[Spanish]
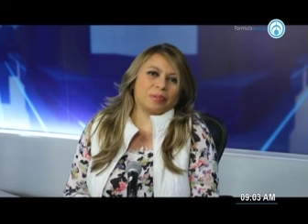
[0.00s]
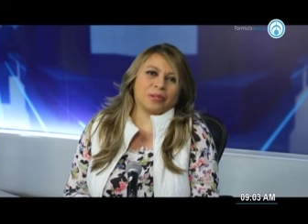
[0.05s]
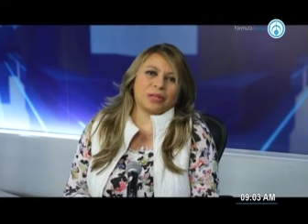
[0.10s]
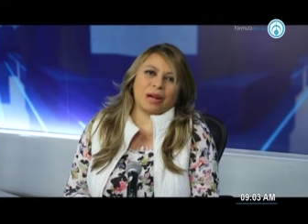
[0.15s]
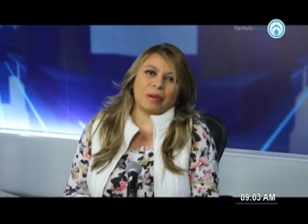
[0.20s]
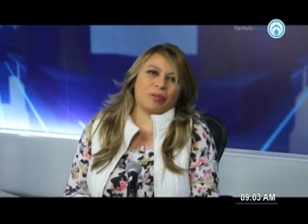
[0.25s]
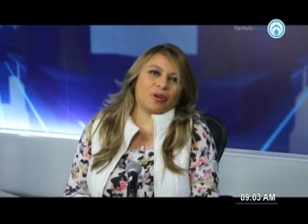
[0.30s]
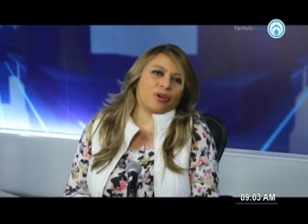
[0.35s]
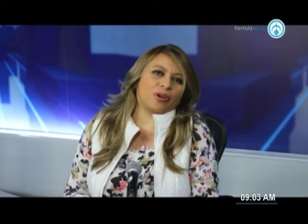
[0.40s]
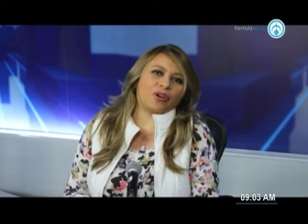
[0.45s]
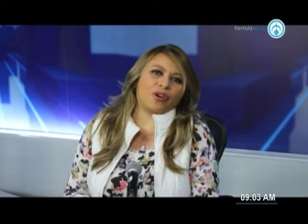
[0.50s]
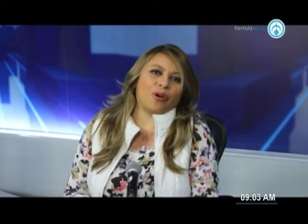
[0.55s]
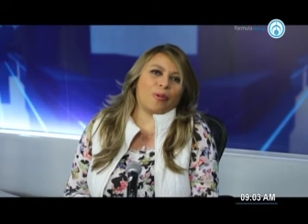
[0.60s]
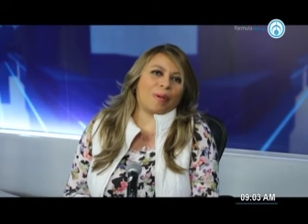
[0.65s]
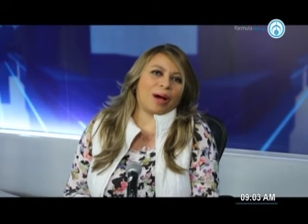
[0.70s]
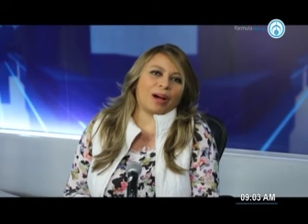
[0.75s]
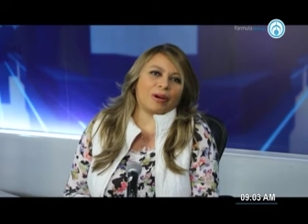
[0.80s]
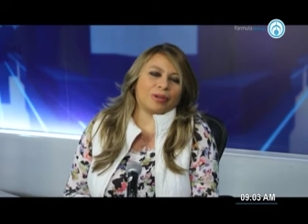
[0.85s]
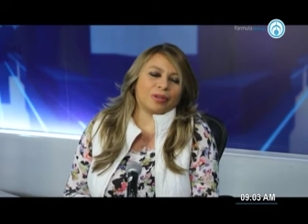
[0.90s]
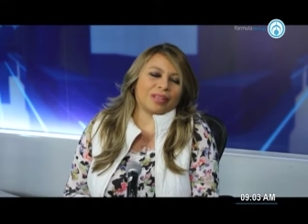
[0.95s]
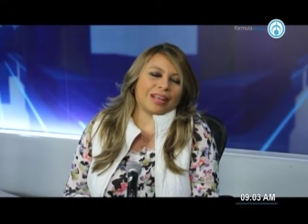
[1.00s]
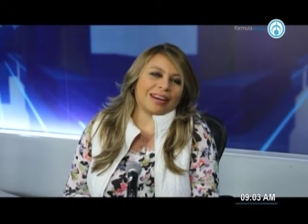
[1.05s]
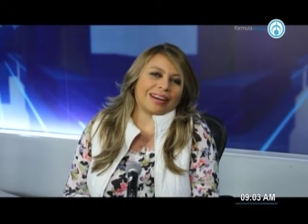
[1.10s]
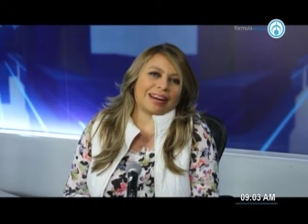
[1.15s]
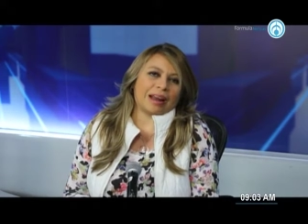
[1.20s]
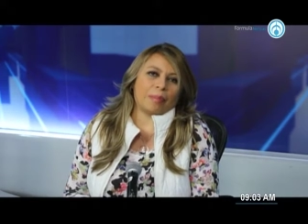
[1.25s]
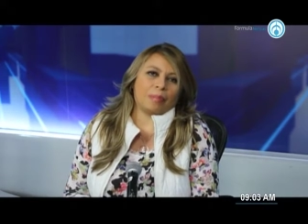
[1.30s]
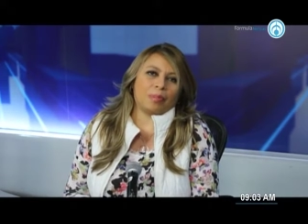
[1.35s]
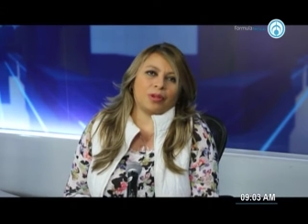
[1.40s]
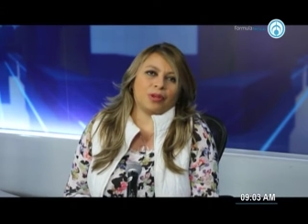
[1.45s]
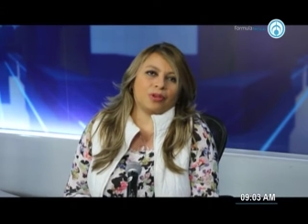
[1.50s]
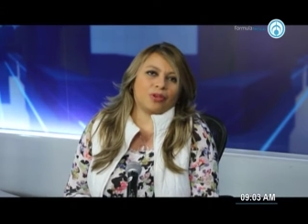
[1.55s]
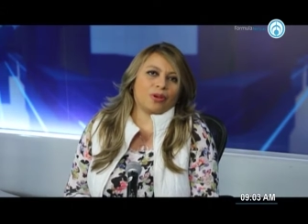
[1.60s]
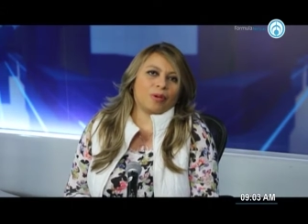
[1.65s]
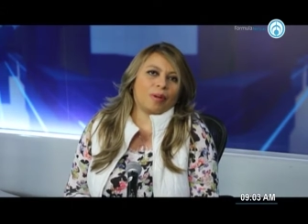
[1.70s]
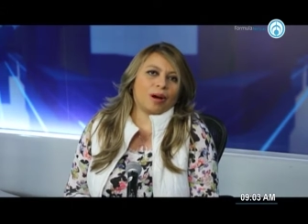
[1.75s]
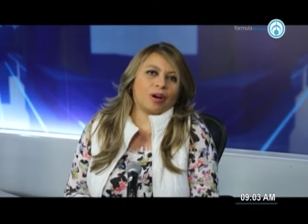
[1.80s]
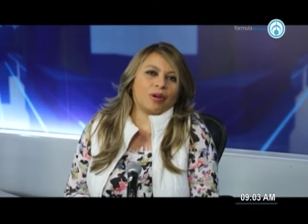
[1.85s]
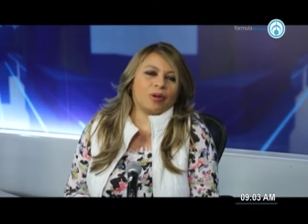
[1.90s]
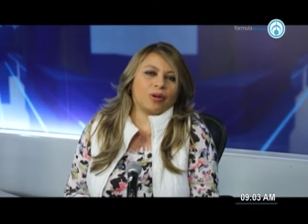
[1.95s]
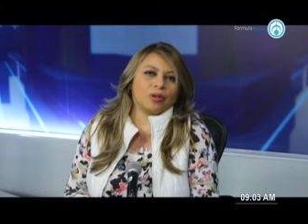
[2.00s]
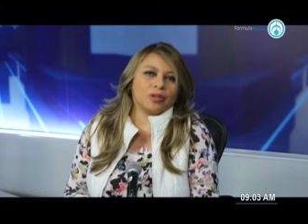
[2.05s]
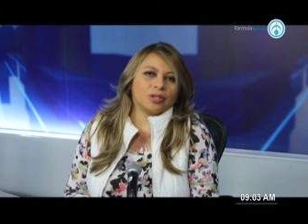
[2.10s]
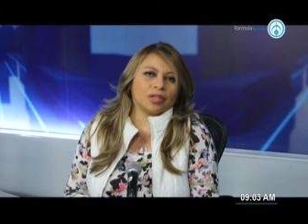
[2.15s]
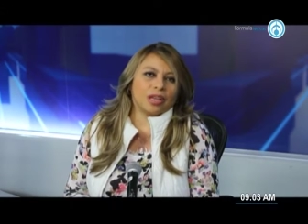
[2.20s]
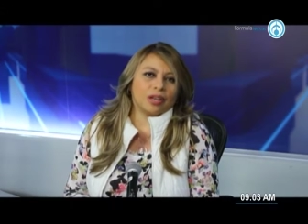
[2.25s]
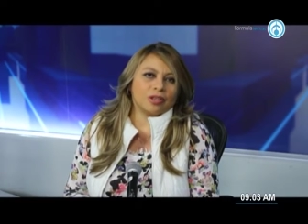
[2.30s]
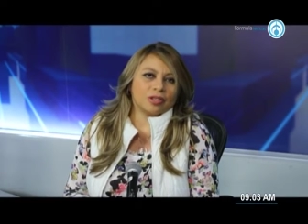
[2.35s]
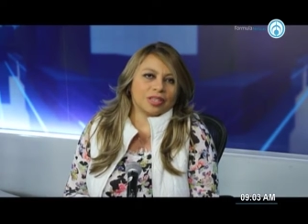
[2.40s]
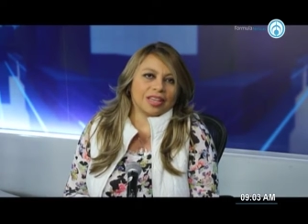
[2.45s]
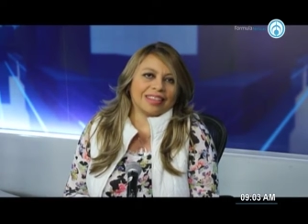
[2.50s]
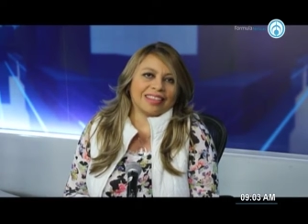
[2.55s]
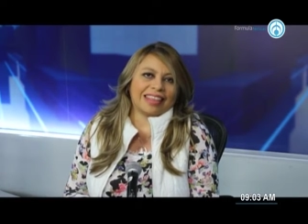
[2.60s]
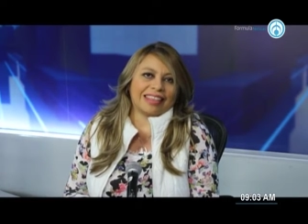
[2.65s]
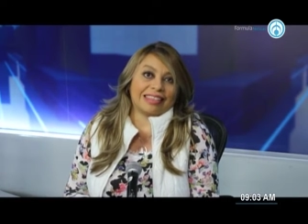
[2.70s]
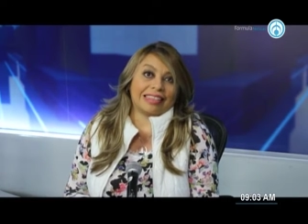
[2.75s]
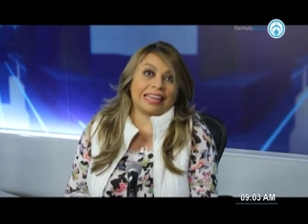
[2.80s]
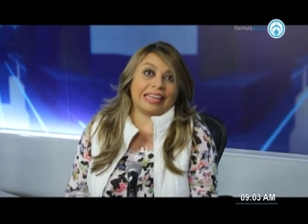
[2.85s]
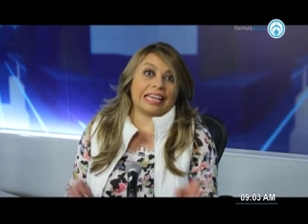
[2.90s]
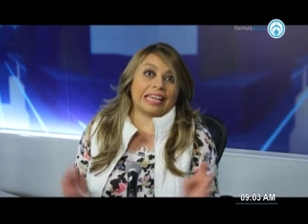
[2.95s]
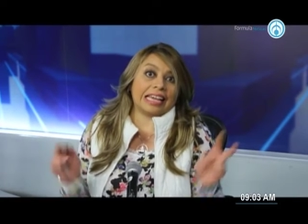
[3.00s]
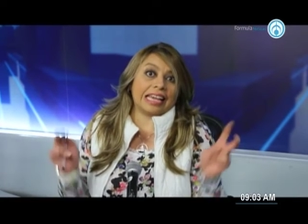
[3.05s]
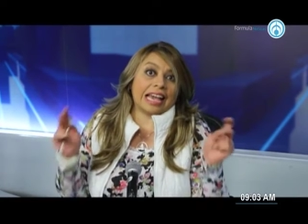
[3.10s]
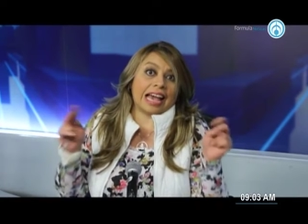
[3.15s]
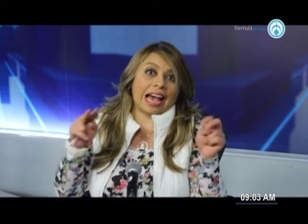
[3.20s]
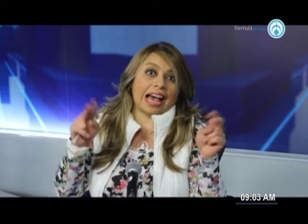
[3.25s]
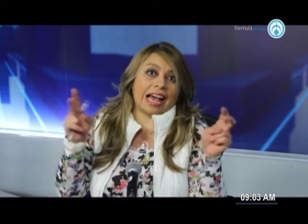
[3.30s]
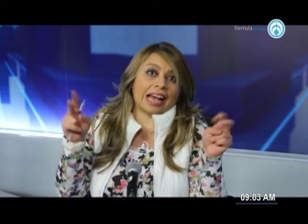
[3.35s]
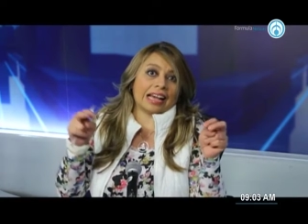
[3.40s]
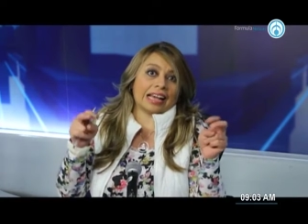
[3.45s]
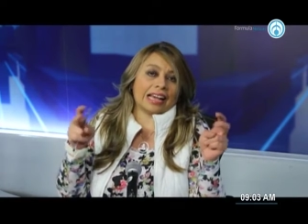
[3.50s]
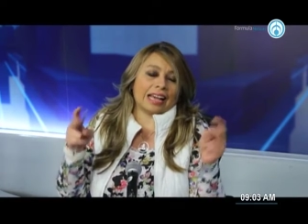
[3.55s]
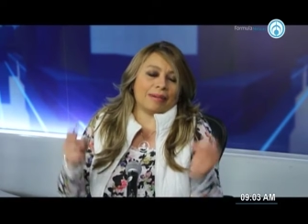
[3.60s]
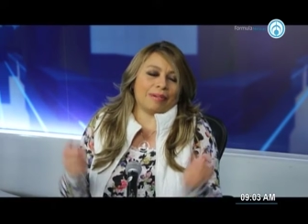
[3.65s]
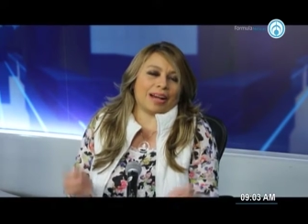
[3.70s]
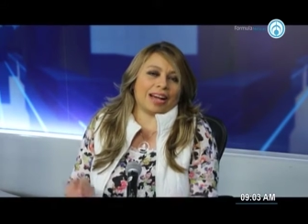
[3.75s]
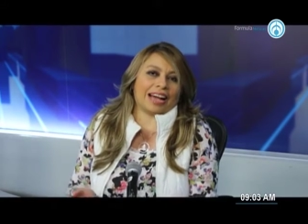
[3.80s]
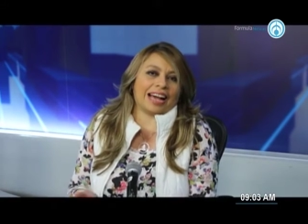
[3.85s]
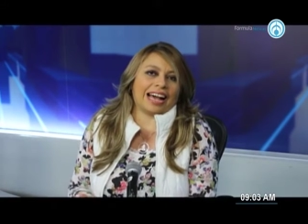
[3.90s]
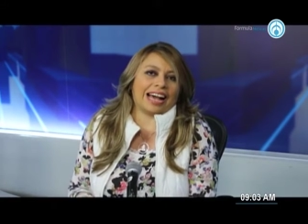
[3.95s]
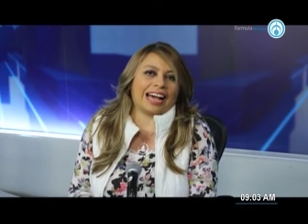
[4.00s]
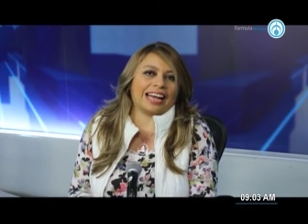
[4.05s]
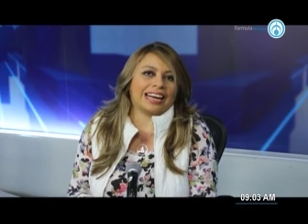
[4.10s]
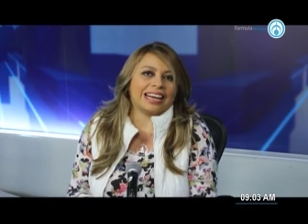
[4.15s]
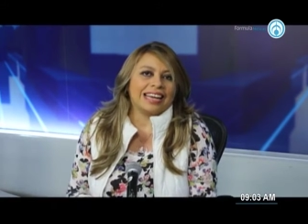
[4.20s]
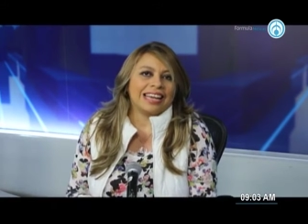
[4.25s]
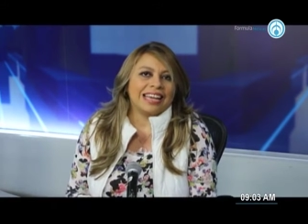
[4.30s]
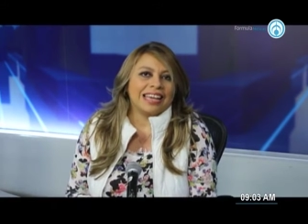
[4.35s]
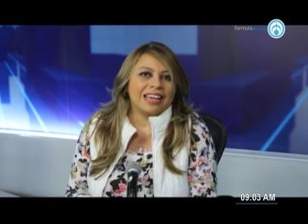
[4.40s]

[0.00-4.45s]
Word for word: Pues a lo mejor no bajo tan rápido, no bajo los kilos que tendría que bajar